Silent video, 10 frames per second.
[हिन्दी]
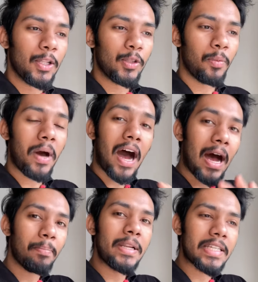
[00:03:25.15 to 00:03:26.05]
तो अब
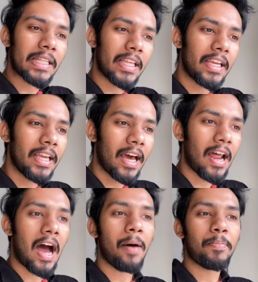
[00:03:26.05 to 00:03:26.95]
आप नहीं चाहते कि यार
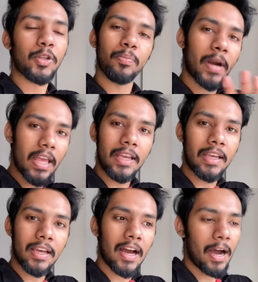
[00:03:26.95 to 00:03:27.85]
आपने तो पढ़ाई की
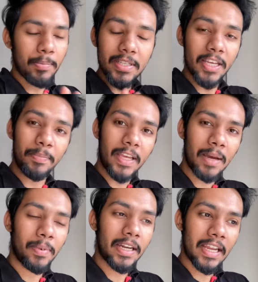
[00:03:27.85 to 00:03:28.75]
है आपने सब किया
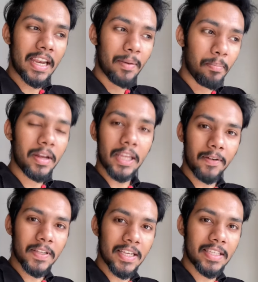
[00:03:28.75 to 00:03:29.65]
है बट एक नंबर के
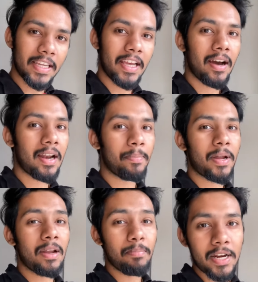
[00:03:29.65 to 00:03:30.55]
वजह से कि अगर आपका
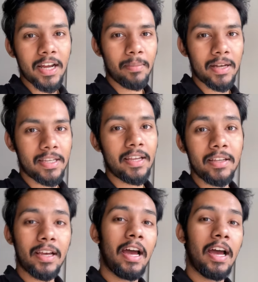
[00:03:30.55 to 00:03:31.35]
नंबर कम आ जाए